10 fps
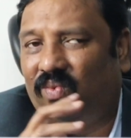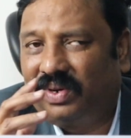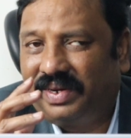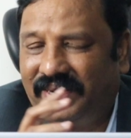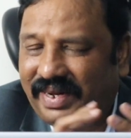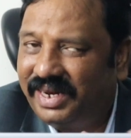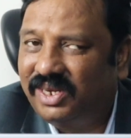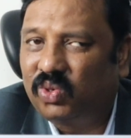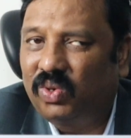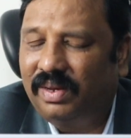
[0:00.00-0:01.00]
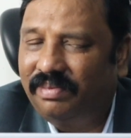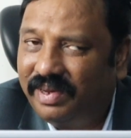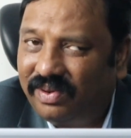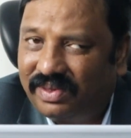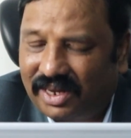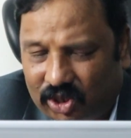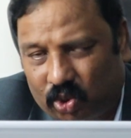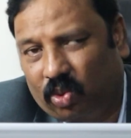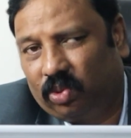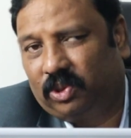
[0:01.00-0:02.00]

వాటి డీటెయిల్స్ కూడా మీరు తెలుసుకో